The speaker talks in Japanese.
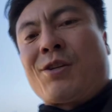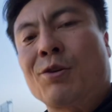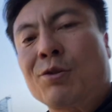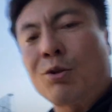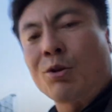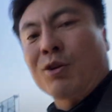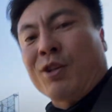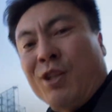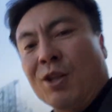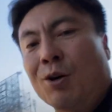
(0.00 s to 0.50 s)
る
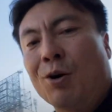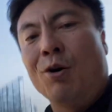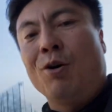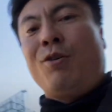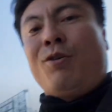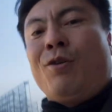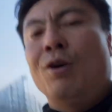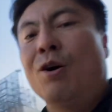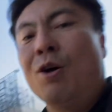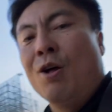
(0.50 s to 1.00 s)
時
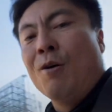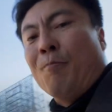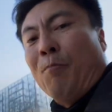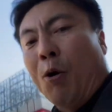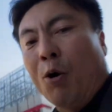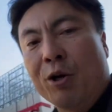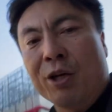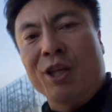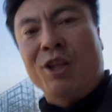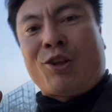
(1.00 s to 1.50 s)
の
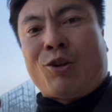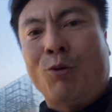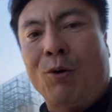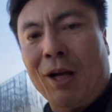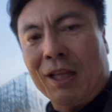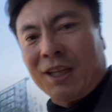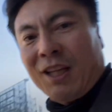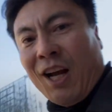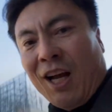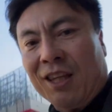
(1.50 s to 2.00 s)
ポイントは
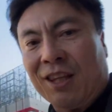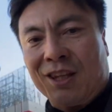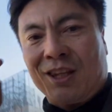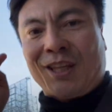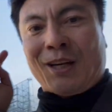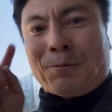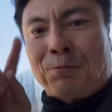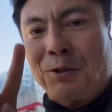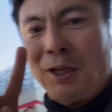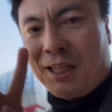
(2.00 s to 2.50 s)
たっ
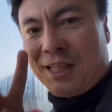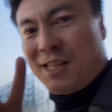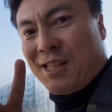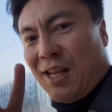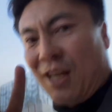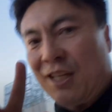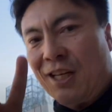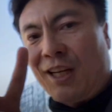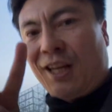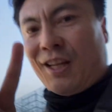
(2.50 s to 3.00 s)
た2つ
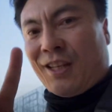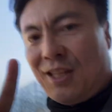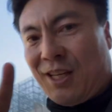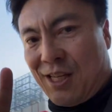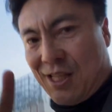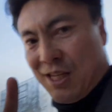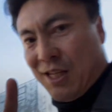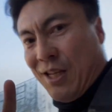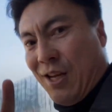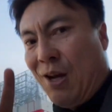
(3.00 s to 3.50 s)
だけなんで
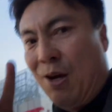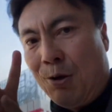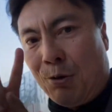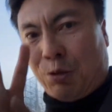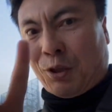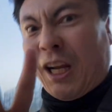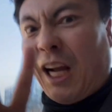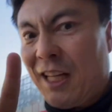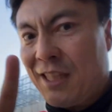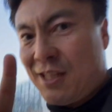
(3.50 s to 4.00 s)
す
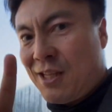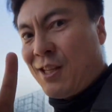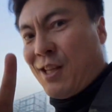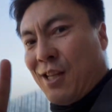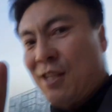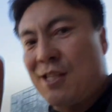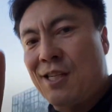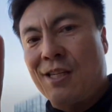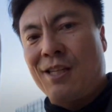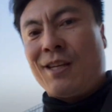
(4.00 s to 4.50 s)
2つで
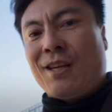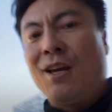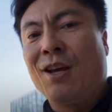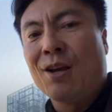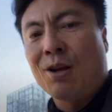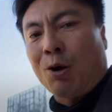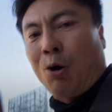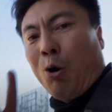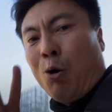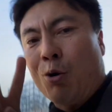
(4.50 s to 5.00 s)
す
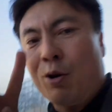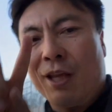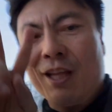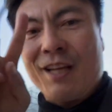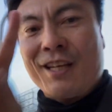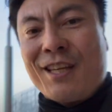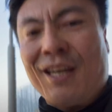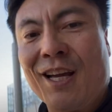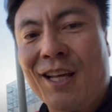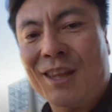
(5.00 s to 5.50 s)
これだ
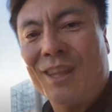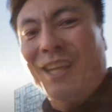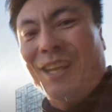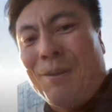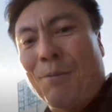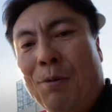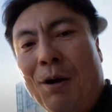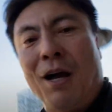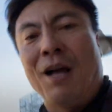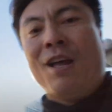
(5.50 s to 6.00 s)
けやってれ
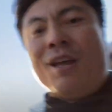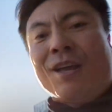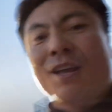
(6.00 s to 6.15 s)
ば